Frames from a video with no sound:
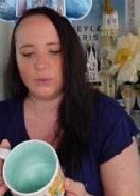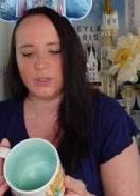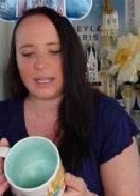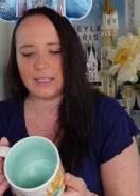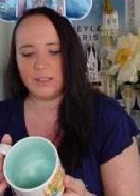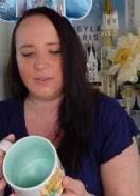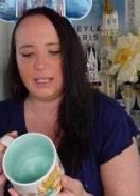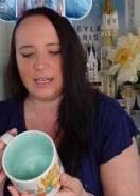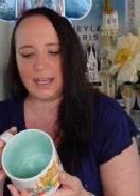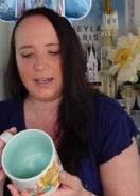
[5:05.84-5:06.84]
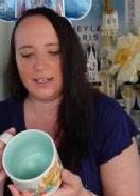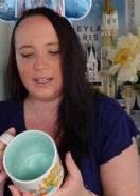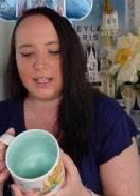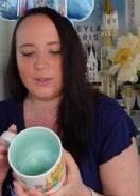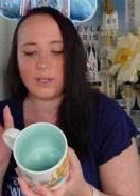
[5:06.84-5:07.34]
und ganz viele kleine
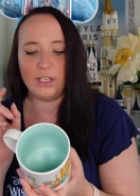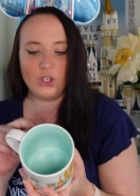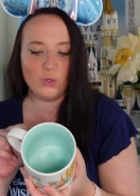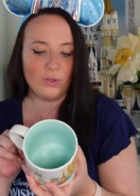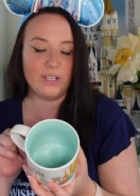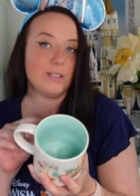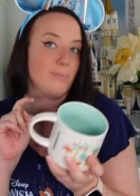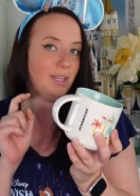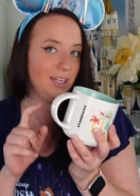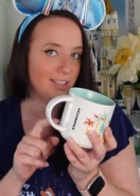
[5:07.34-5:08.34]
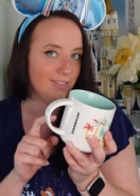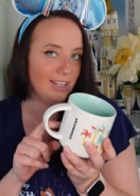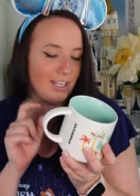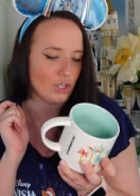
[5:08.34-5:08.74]
Details. Sogar die Schöne und das Biest wegen der